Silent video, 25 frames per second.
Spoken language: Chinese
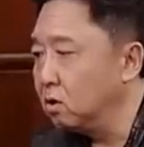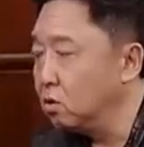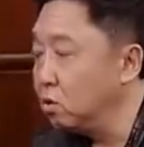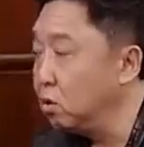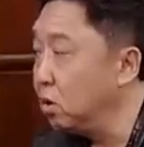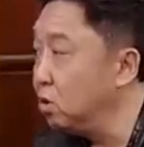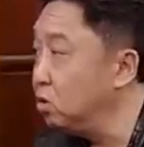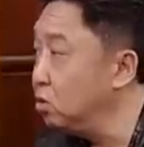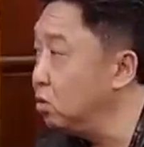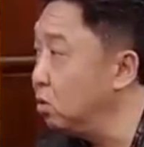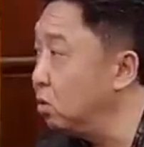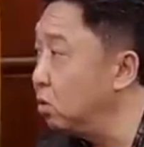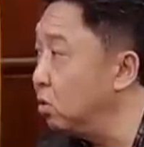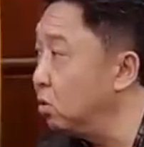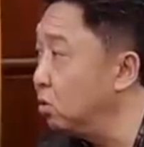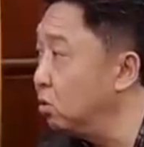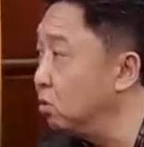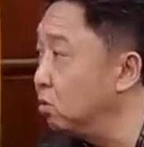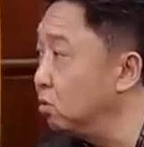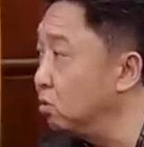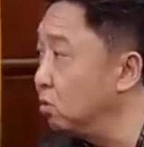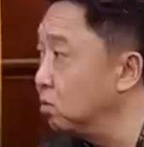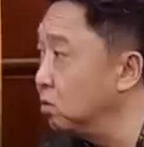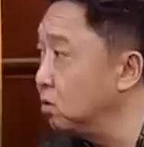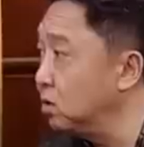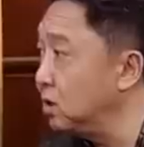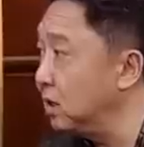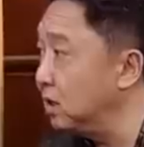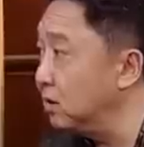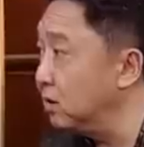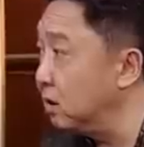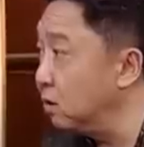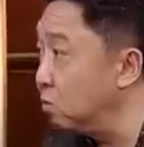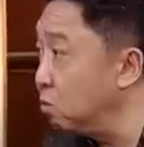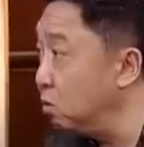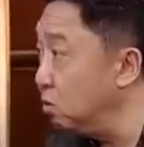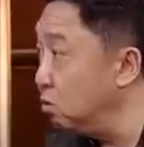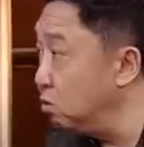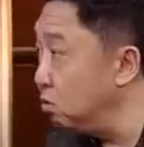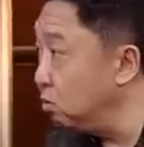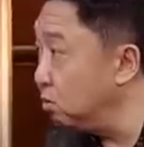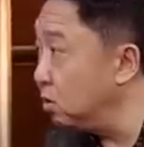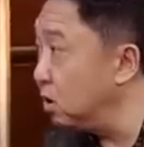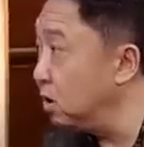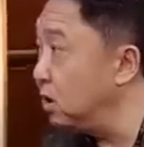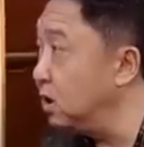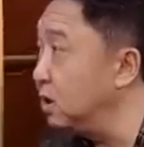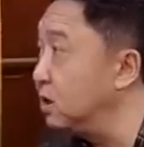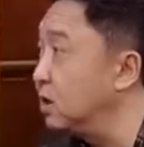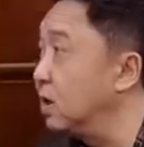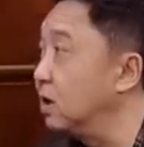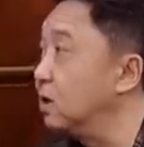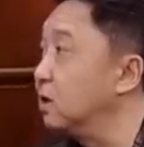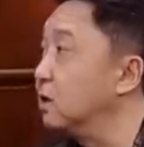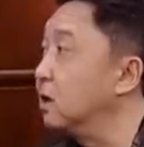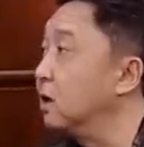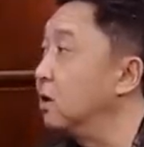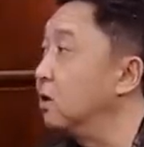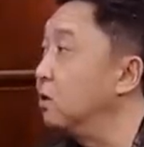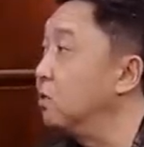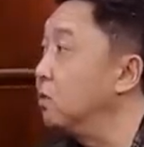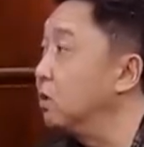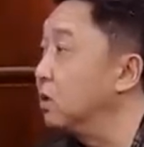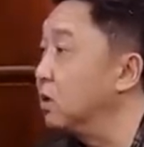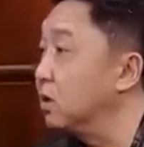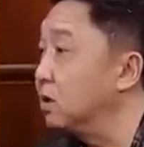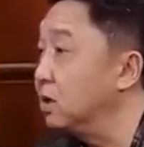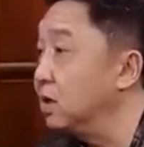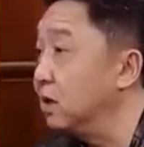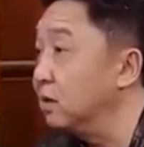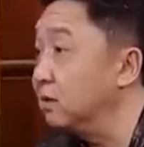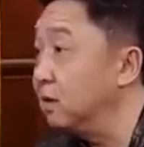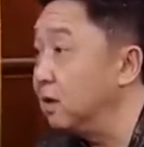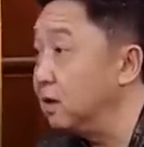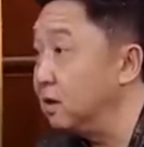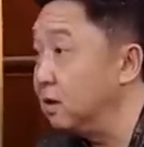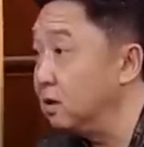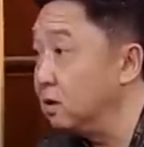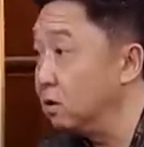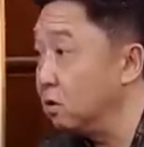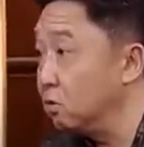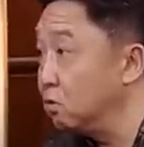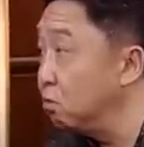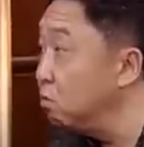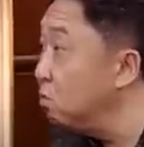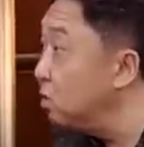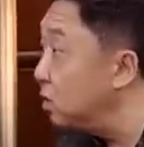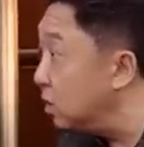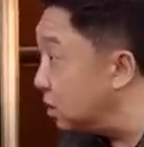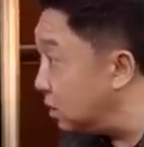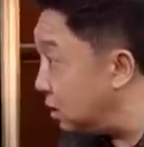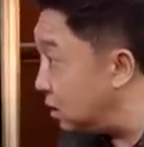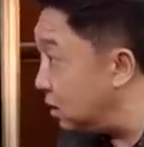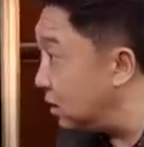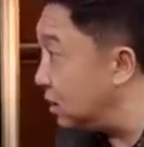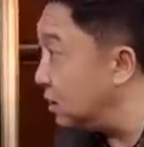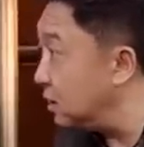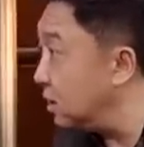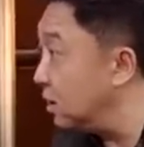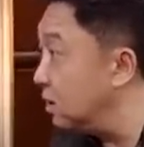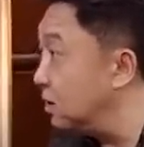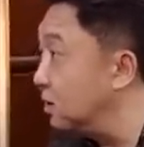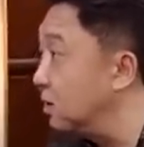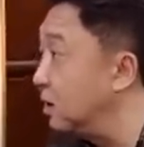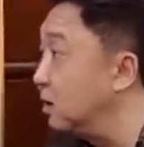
观众。站在观众的立场上，或者站在一个公正的立场